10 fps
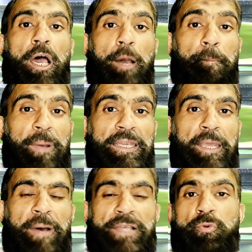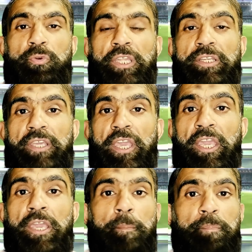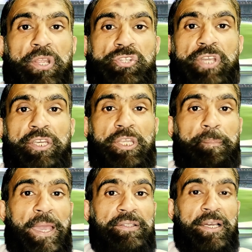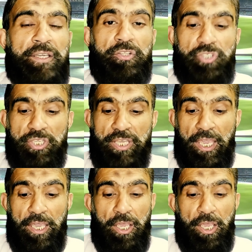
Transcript: बल्लेबाजों के लिए परेशानी पैदा करती है